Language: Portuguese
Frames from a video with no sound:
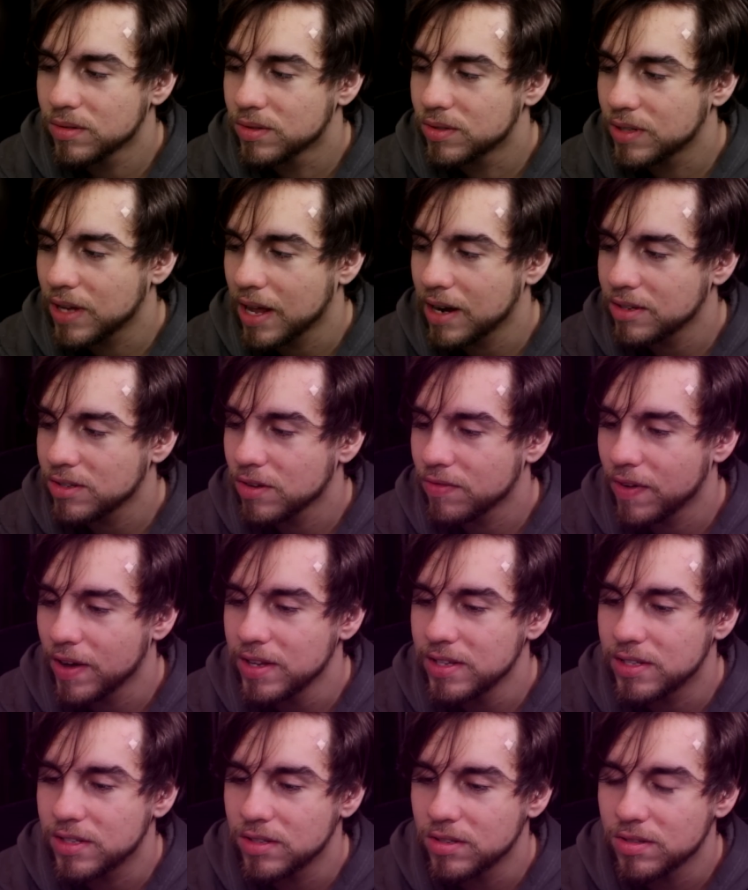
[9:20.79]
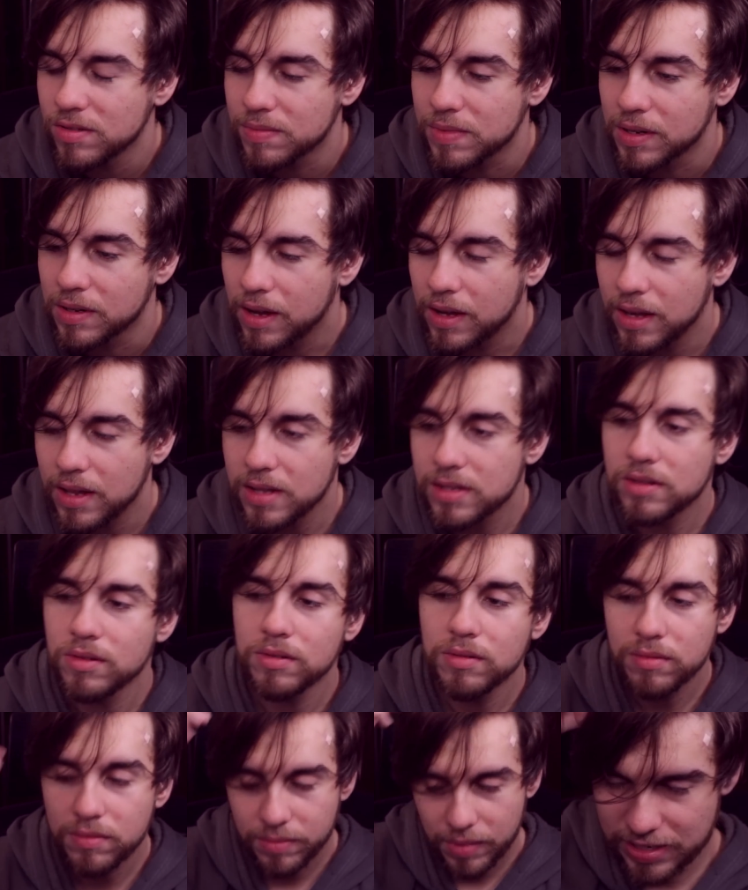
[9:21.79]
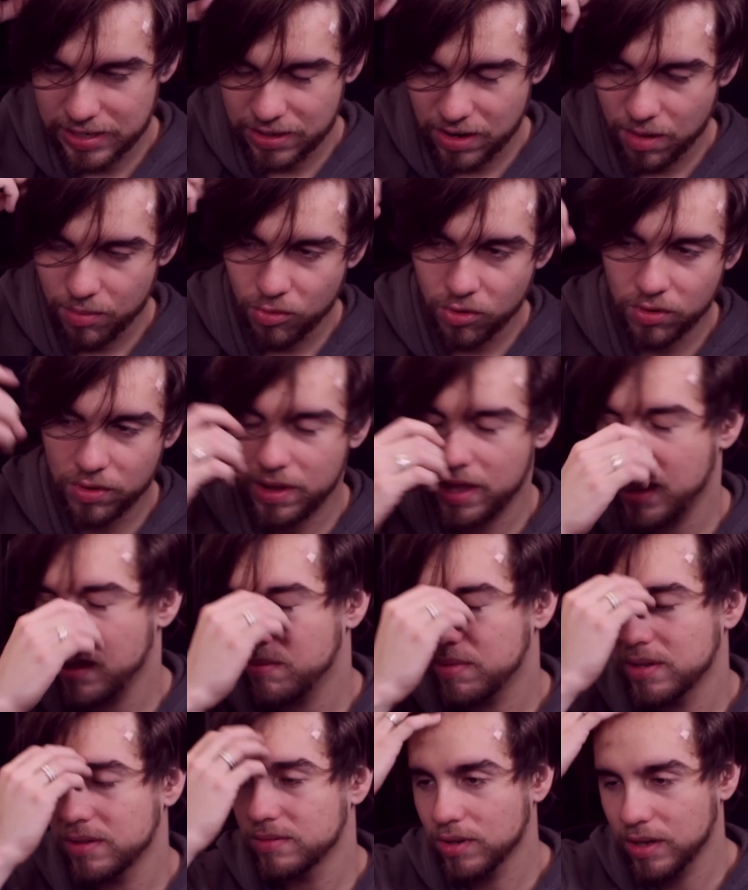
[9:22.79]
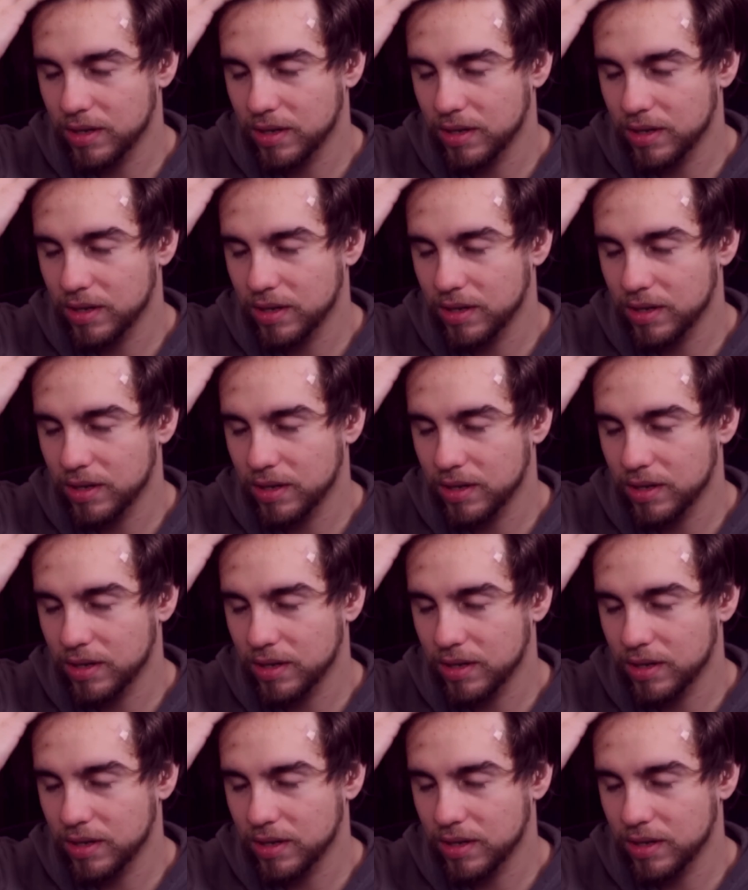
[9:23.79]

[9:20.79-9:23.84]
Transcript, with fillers: os caras só faz isso, mano. Aqui eles estão fazendo uma moeba,